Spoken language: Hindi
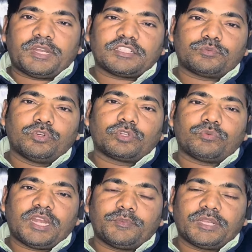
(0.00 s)
पासपोर्ट
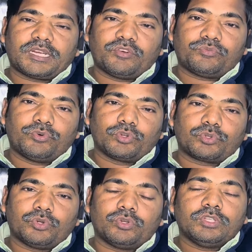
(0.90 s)
वाइट बैकग्राउंड फोटो